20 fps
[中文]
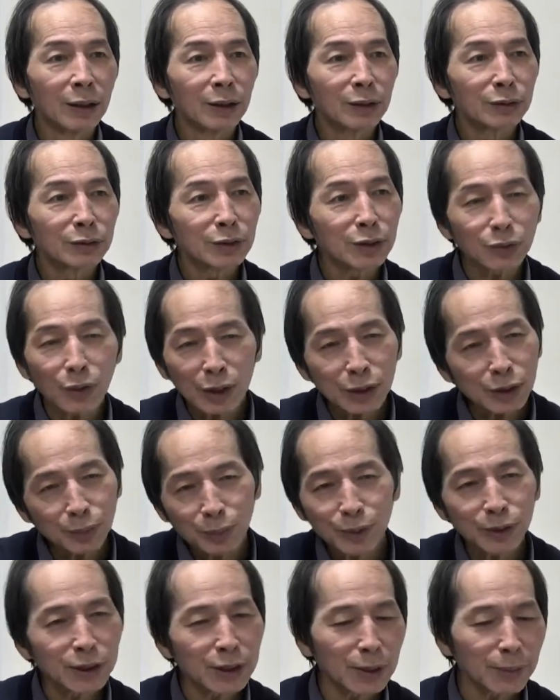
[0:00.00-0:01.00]
这句话就不
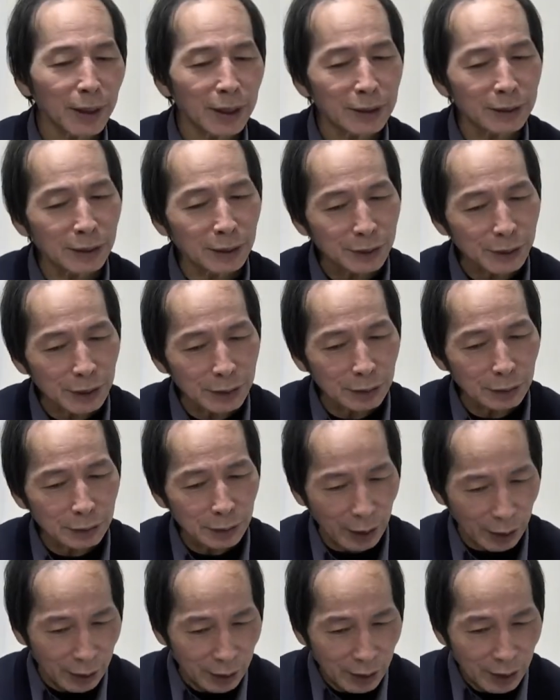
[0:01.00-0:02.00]
是一般人能接受
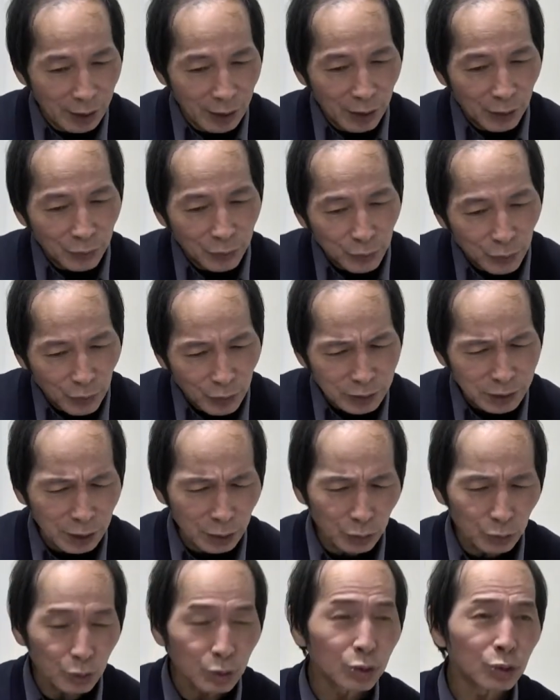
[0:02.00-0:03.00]
的。佛身
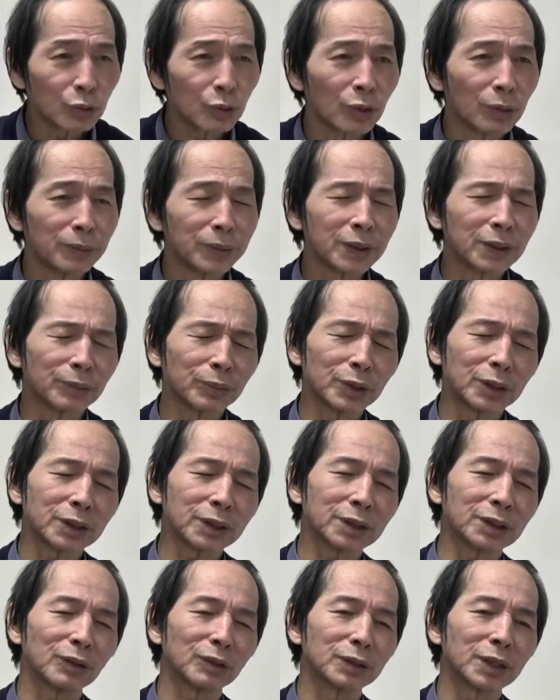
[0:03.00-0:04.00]
无数，我们怎么
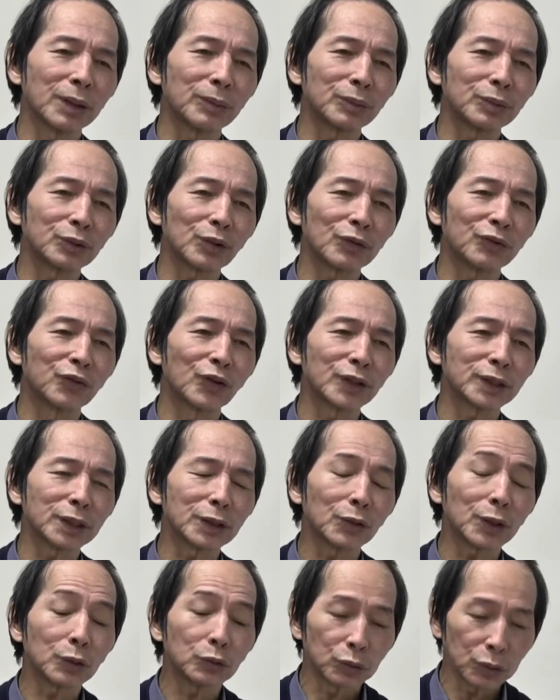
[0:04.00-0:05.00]
有那么多佛身
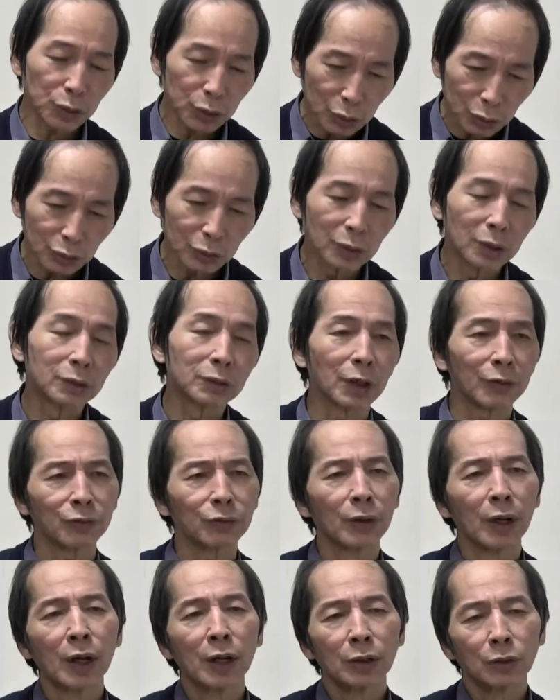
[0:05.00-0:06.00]
会无数？那
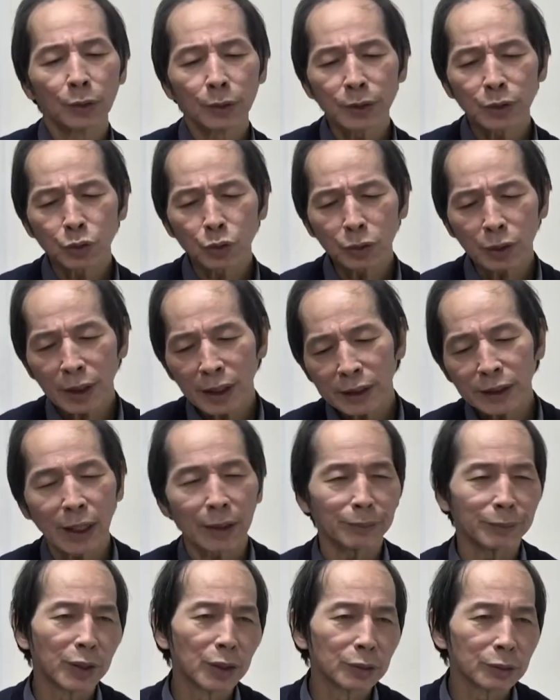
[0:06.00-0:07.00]
我们以宗教来讲，
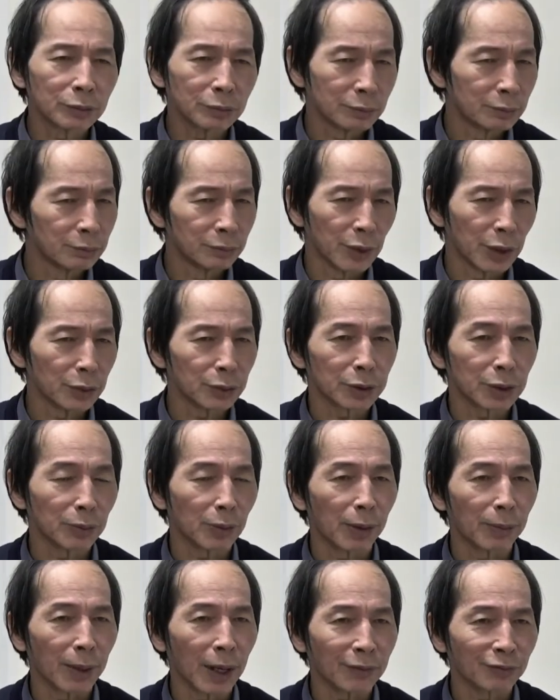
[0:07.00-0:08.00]
没有什么
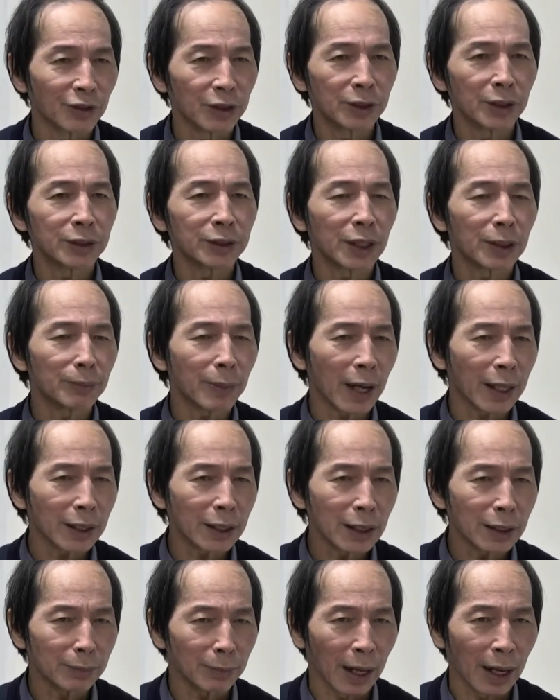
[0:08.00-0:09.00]
嘛，分身千百
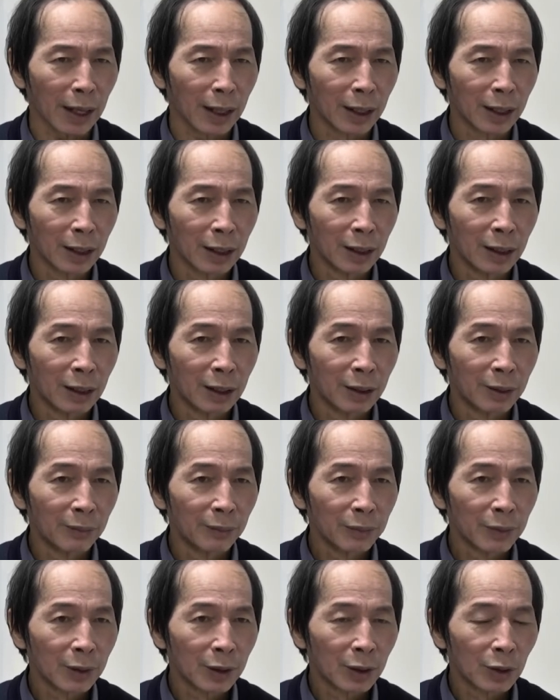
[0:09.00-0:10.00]
亿嘛。
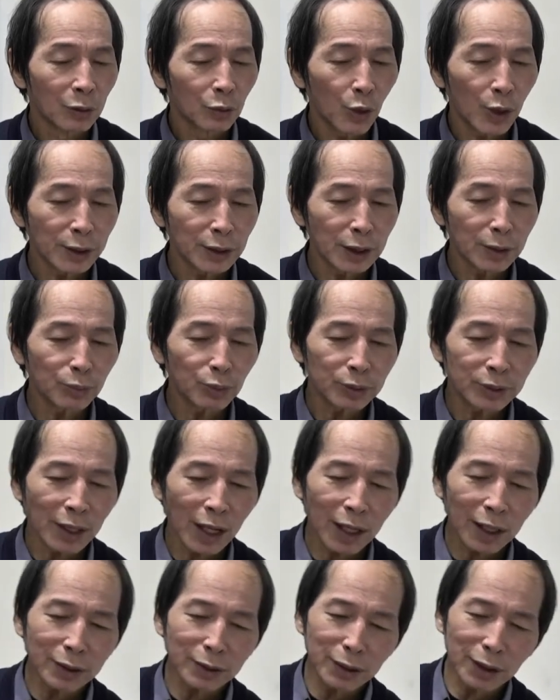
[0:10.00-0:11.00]
观世音菩
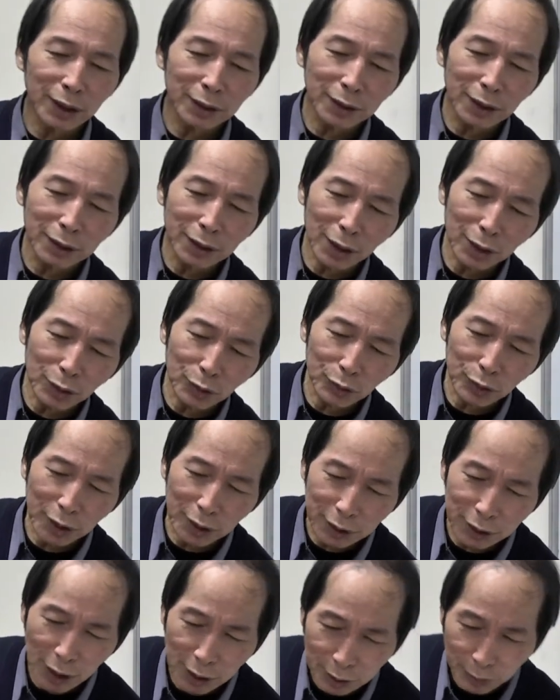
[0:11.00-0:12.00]
萨以何身得度，则
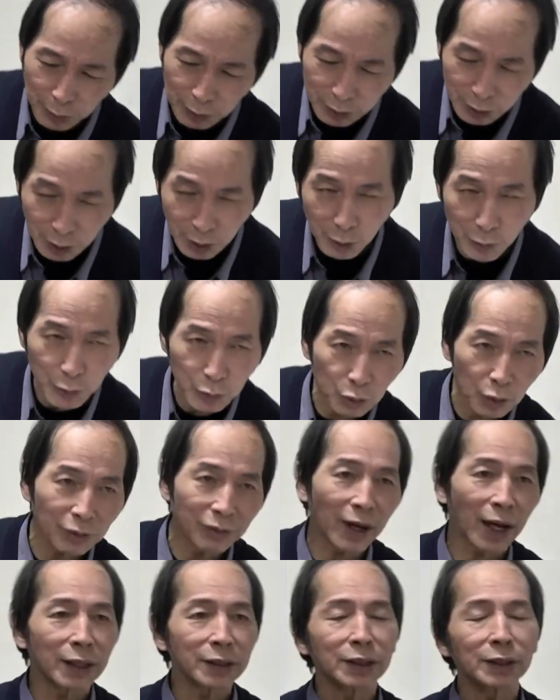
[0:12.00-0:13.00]
现什么身而为说
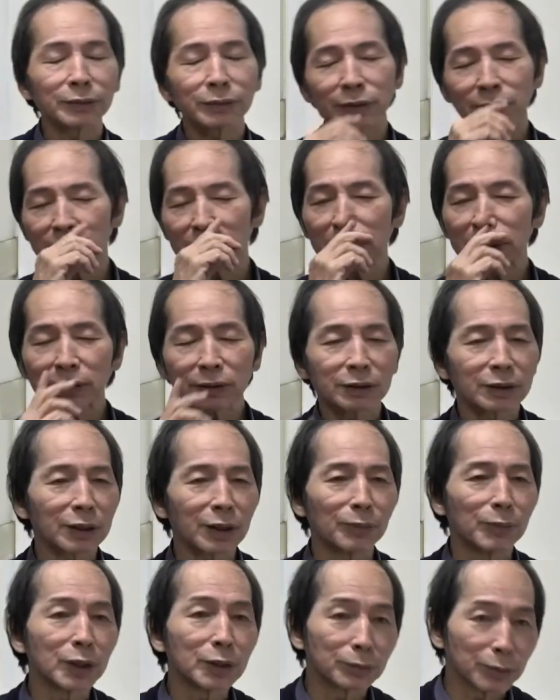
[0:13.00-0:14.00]
法？这个
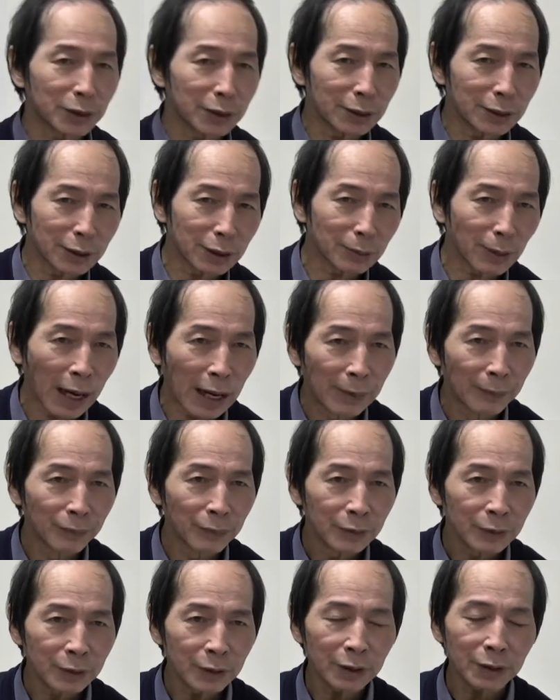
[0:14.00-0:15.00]
没有什么稀奇嘛，
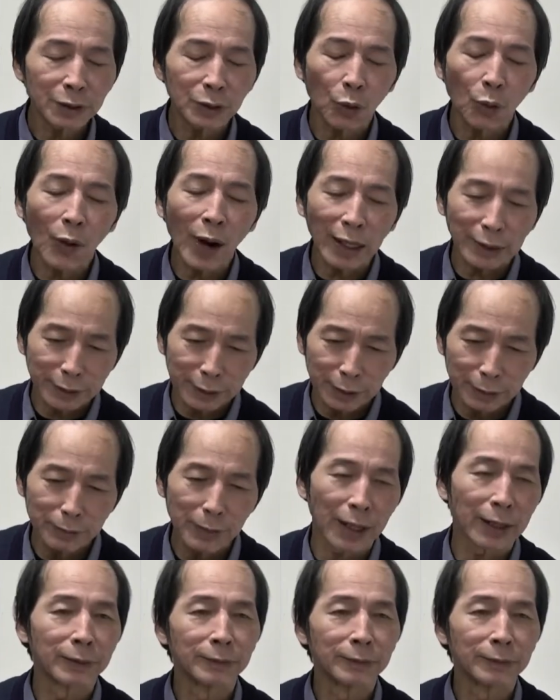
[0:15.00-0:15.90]
这是化身嘛。